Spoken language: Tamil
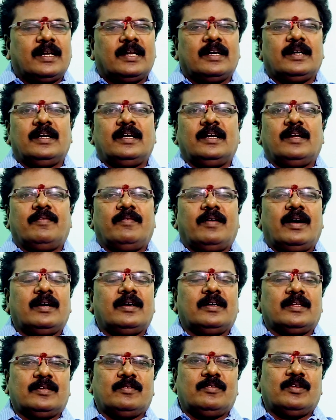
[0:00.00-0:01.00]
களங்களில்
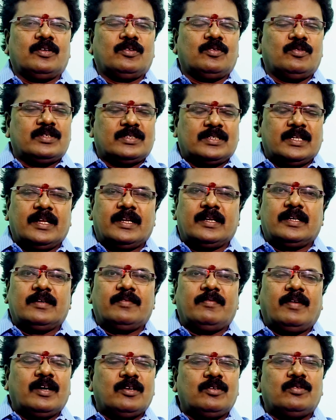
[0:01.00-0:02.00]
வாங்காதவங்களுக்கு ஒரு சிலருக்கு
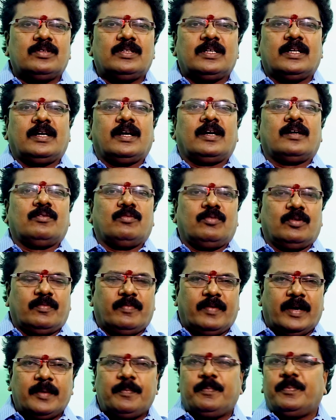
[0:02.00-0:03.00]
வாங்குவதற்கான ஒரு
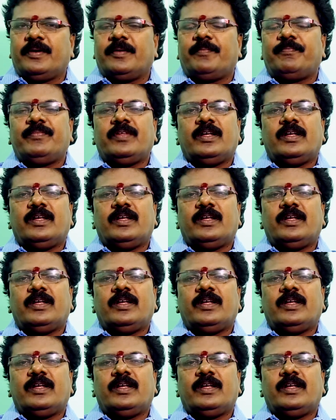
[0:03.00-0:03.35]
வாய்ப்பு